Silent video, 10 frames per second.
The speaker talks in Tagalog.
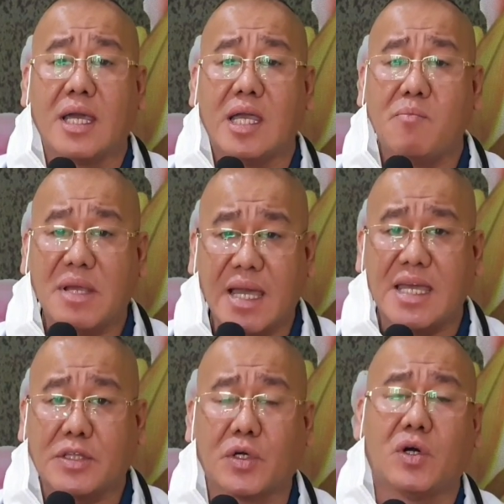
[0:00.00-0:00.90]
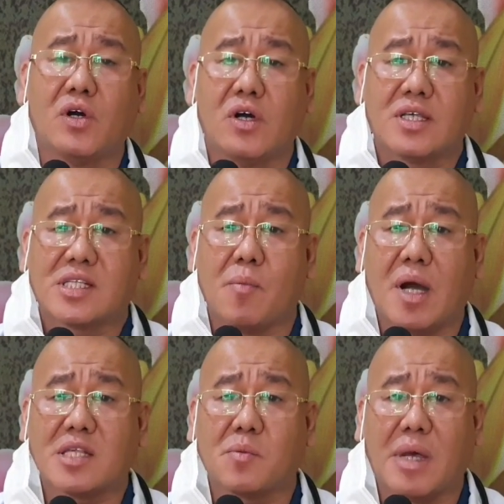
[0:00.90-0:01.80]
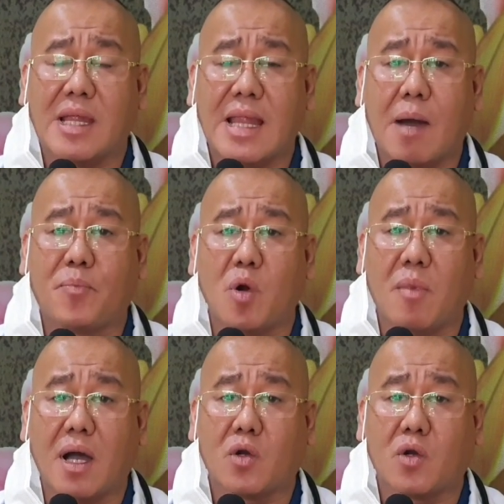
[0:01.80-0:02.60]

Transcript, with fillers: ibigay ito sa mga malalapong mga